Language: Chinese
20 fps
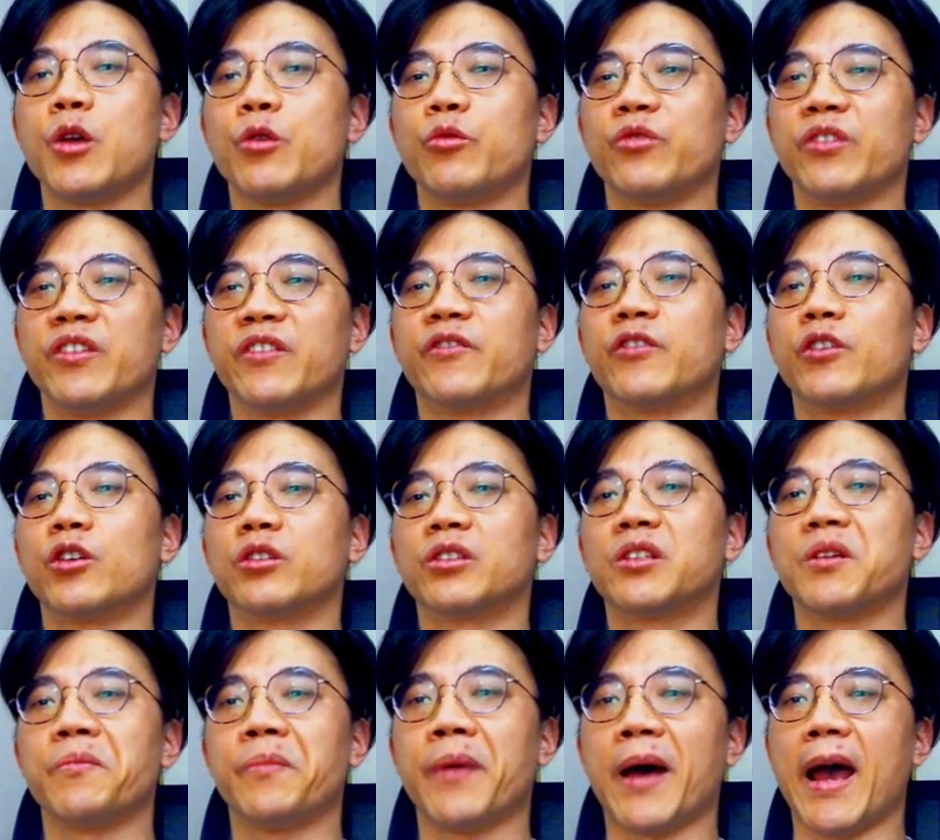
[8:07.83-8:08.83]
revert
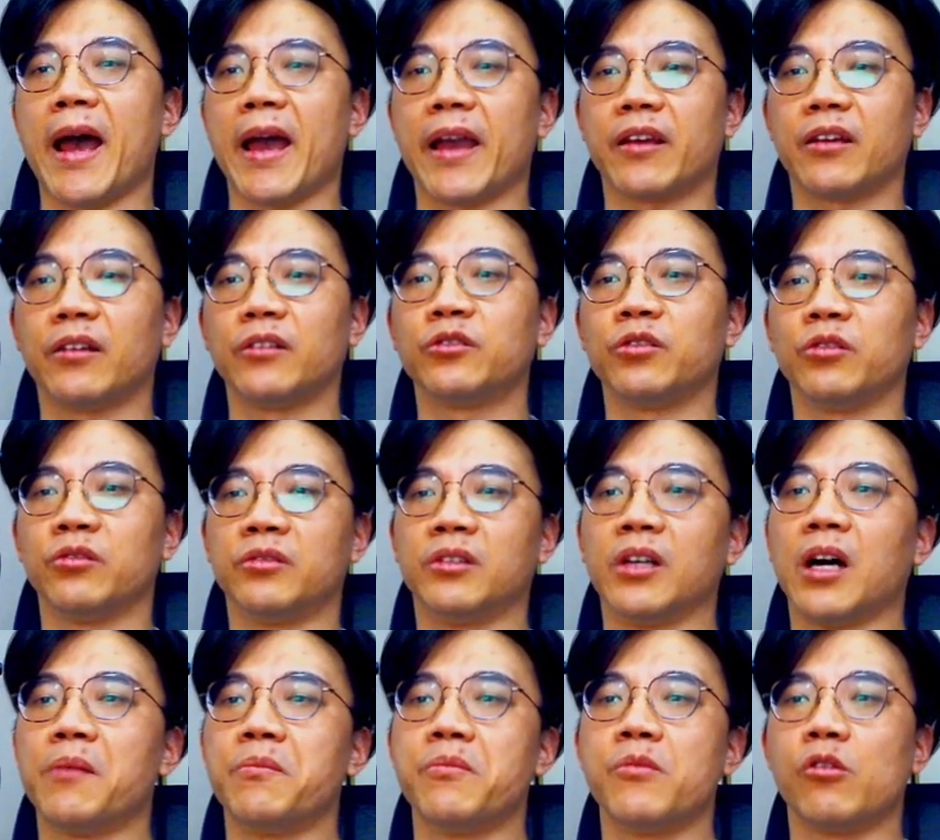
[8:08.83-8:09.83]
back to
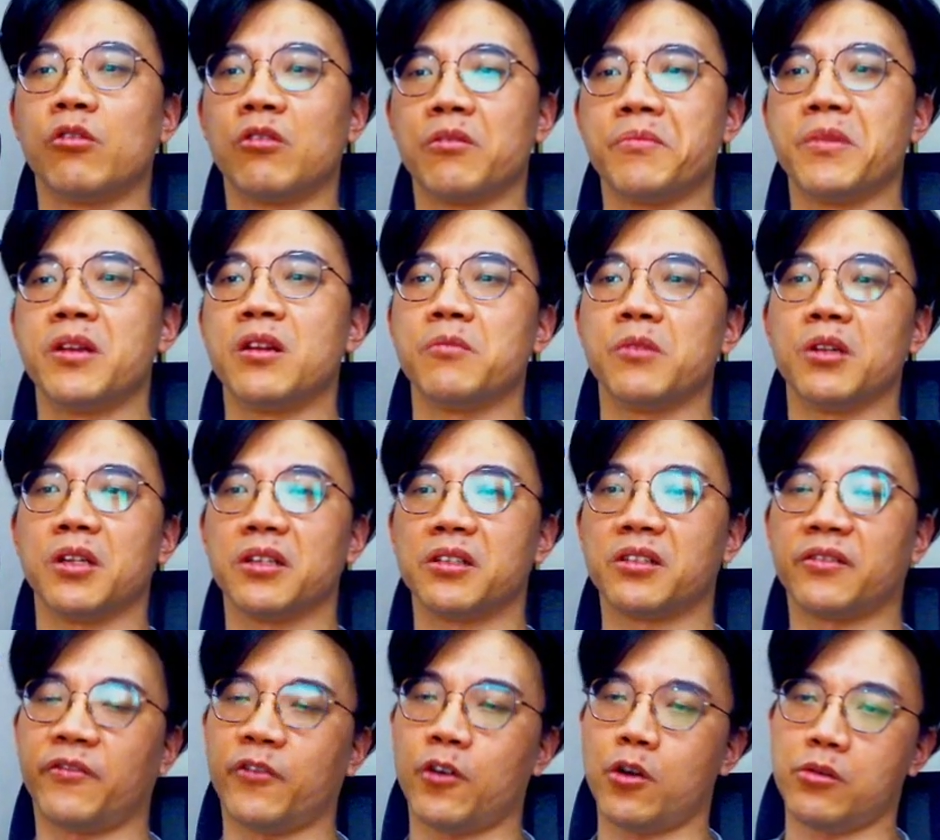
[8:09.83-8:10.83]
dumb or minimalist
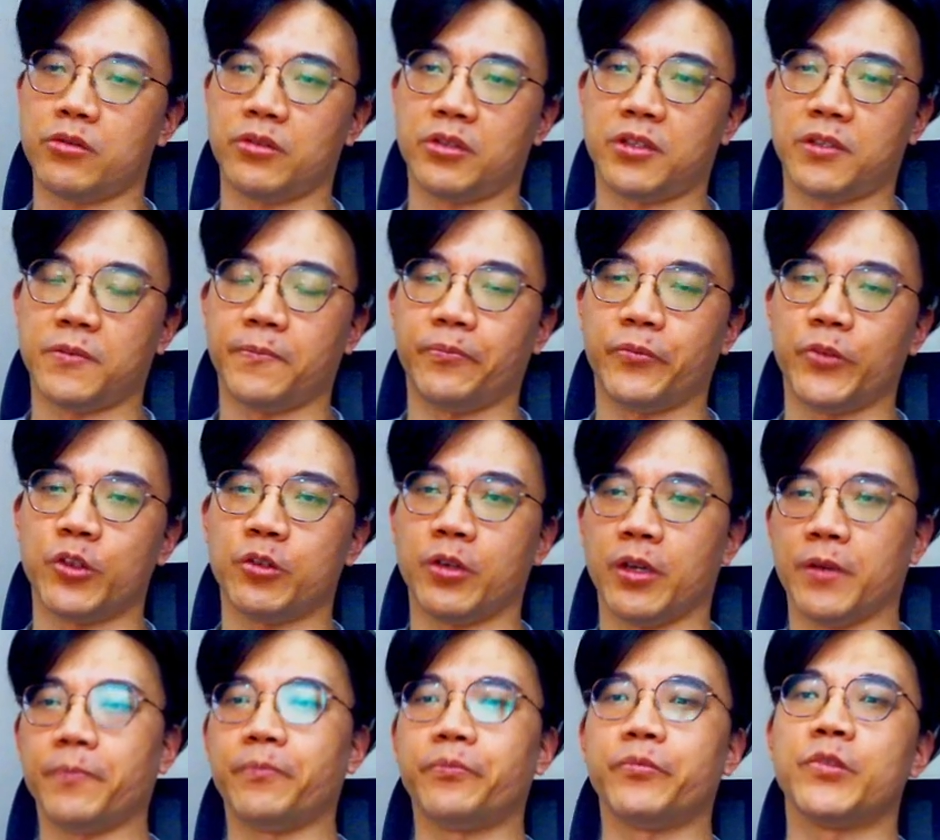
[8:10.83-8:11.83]
phones，所
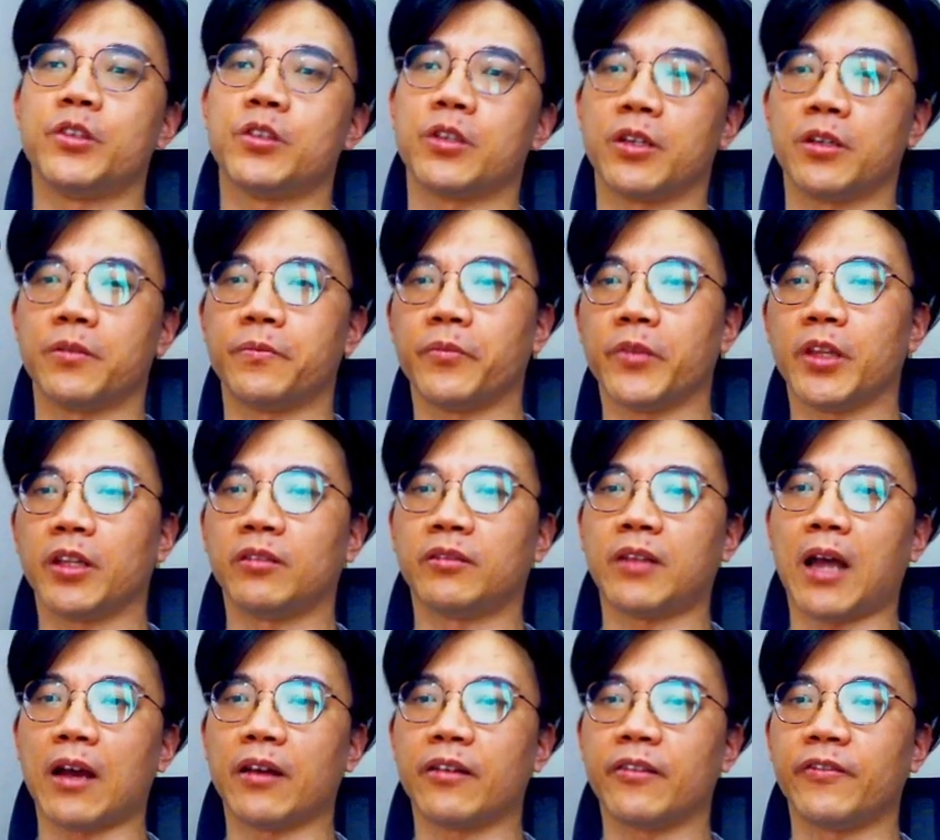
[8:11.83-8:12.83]
以这个
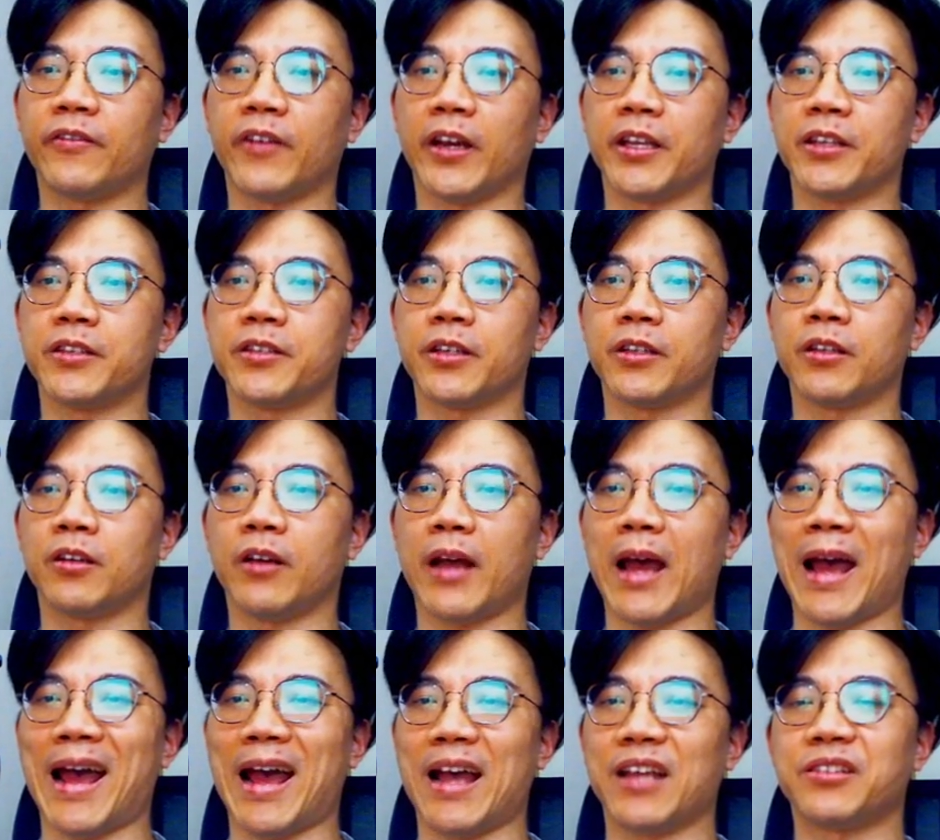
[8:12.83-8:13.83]
当翻译成
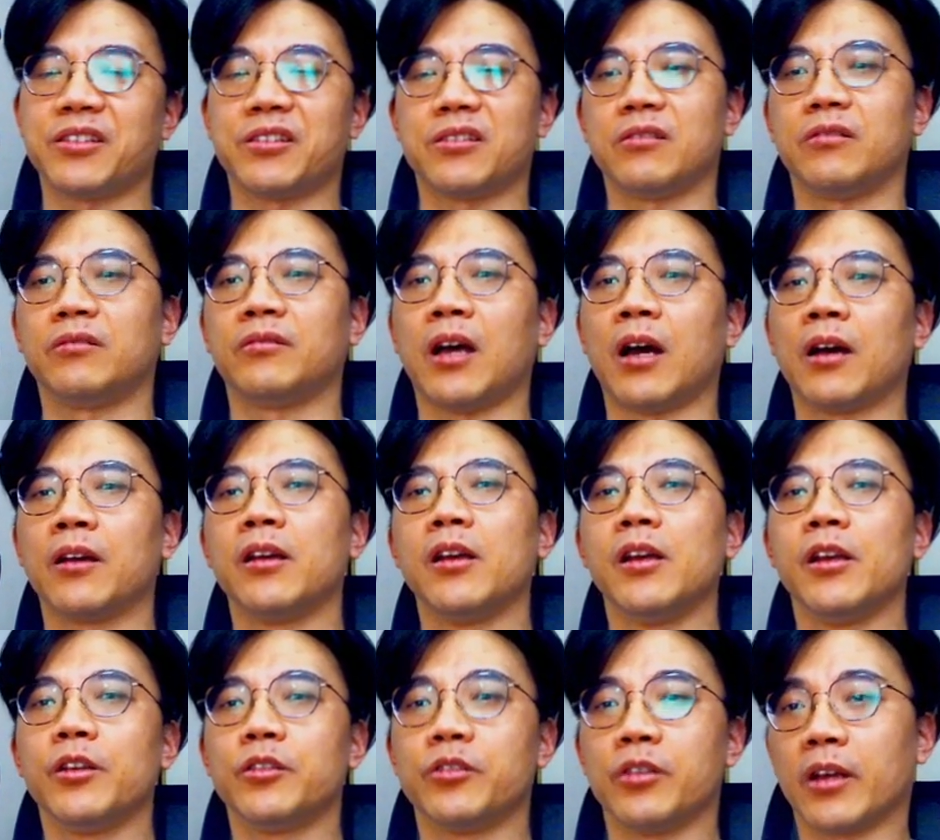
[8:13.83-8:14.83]
哈，as 当，
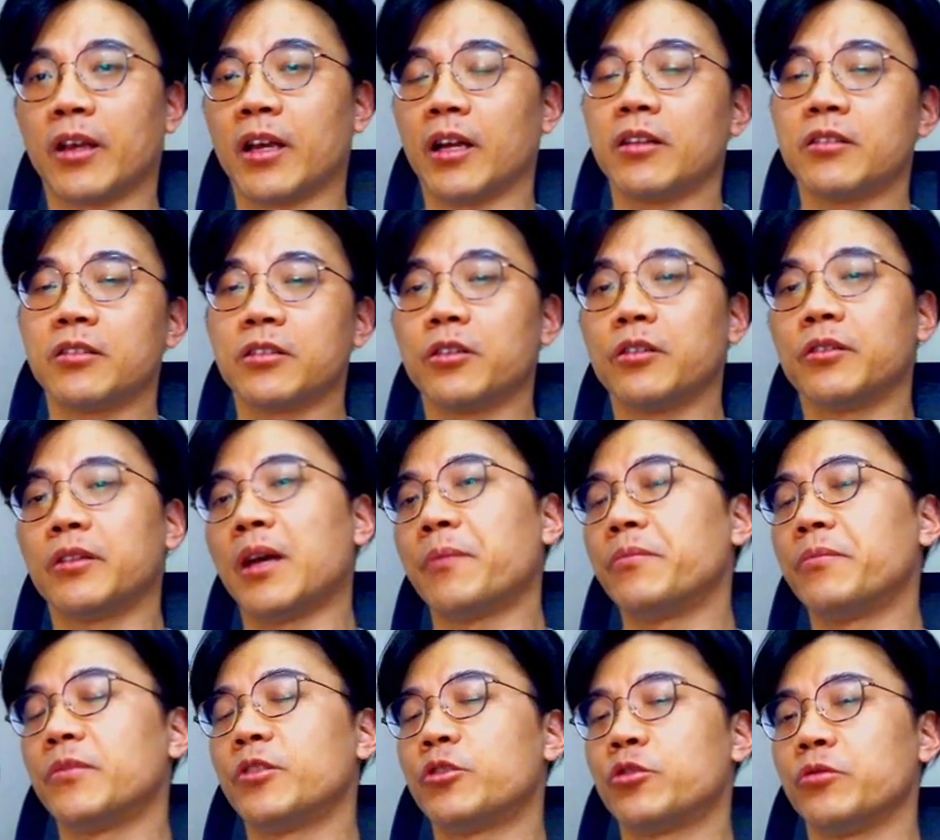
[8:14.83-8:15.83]
所以看到这个那
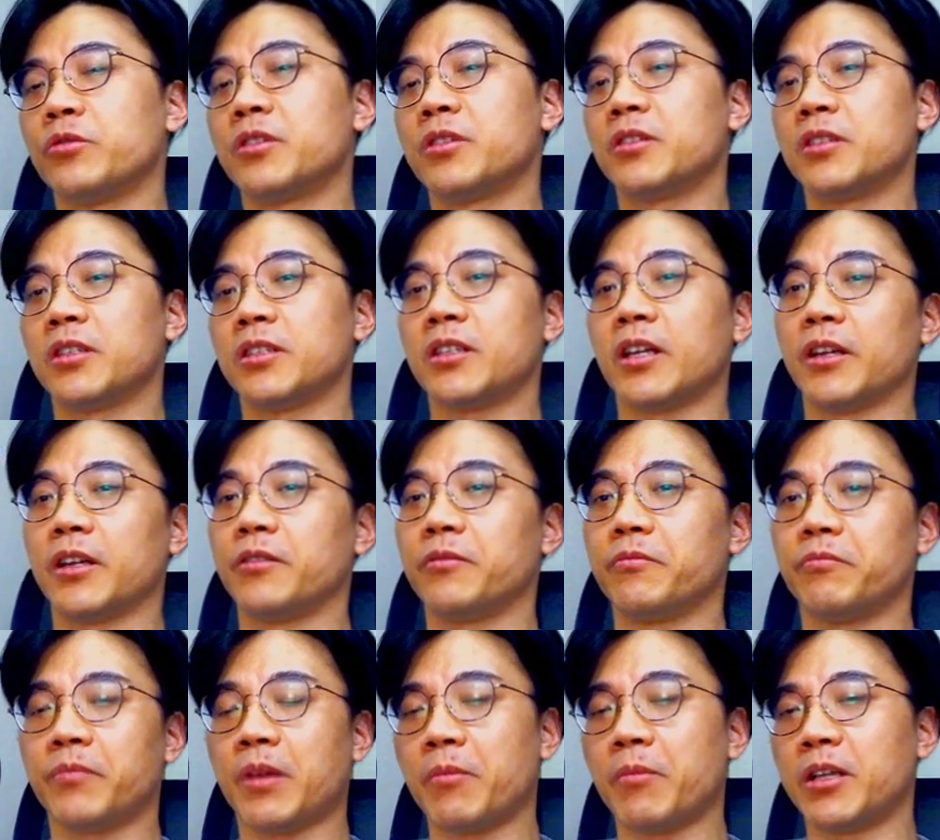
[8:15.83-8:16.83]
数字正在
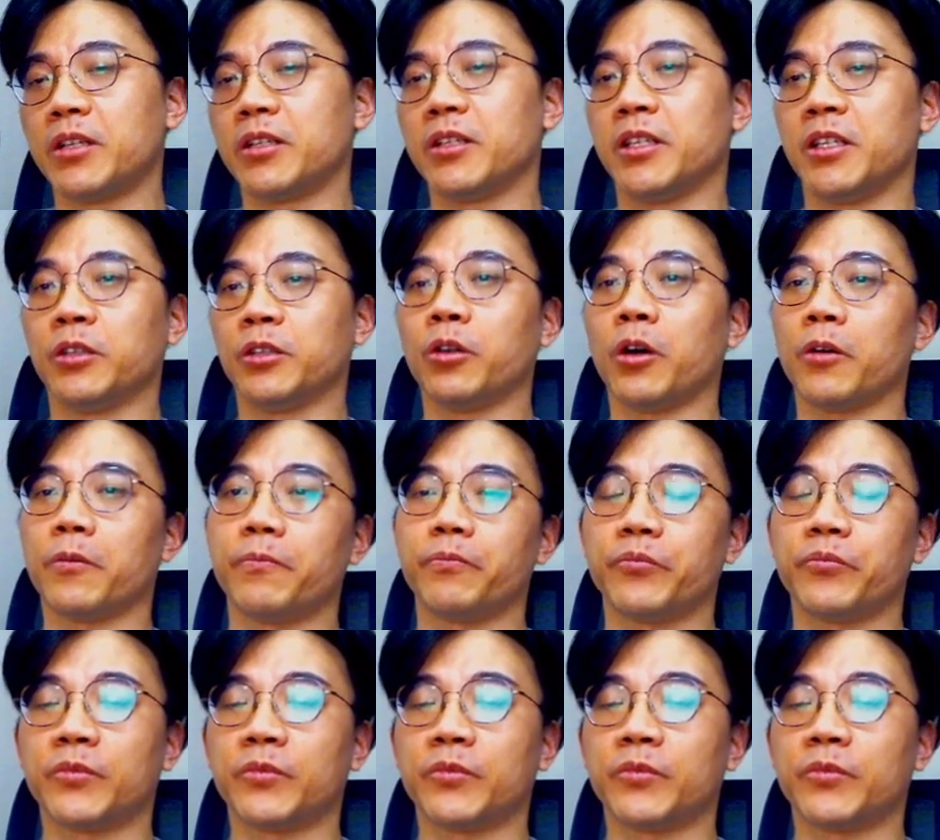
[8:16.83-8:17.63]
慢慢的移动，